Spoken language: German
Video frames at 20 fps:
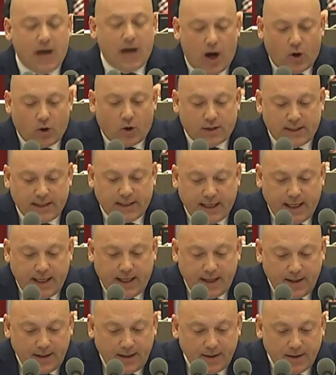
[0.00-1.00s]
auch
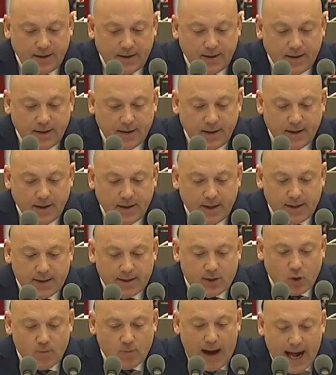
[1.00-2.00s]
Sie
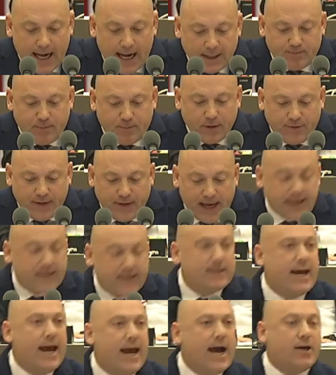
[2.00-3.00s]
zum
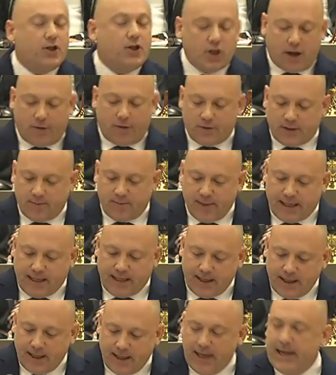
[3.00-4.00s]
altbewährten
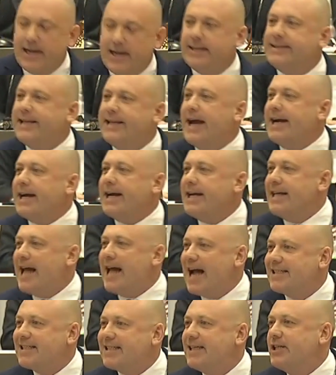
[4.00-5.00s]
Herrschaftsmittel der
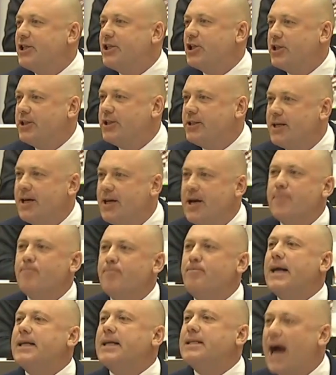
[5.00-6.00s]
klassischen
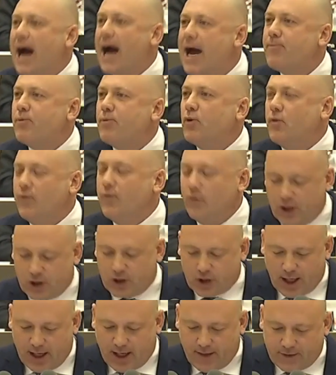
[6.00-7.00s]

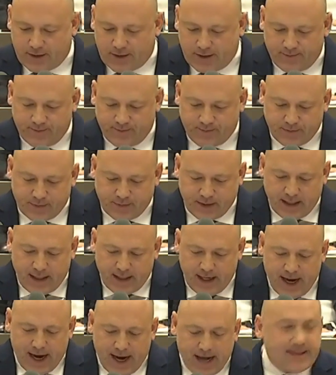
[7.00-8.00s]
Parteibuchwirtschaft.
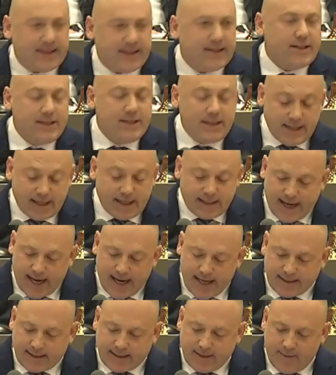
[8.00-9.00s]
Es ist nicht das
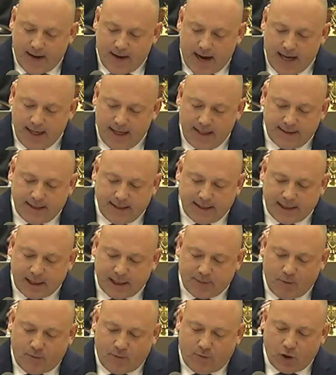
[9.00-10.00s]
erste Mal, dass
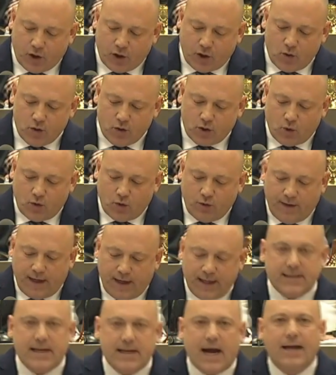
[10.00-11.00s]
das
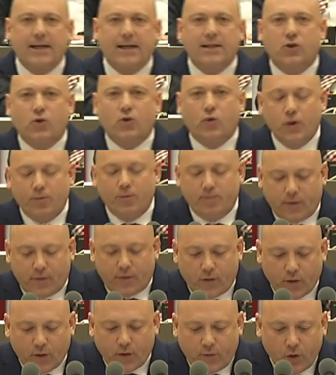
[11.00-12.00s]
Beförderungsunwesen eines grün
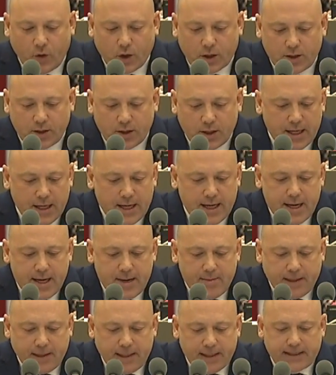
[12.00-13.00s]
geführten
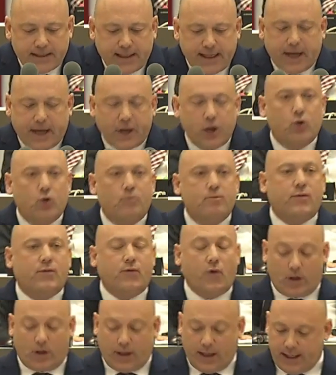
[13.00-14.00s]
Ministeriums
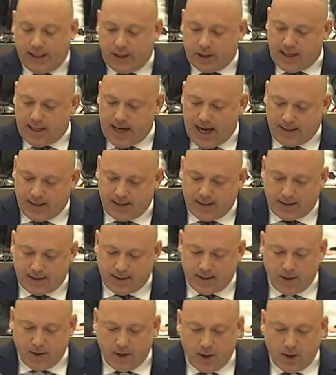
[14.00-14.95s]
vor Gericht landet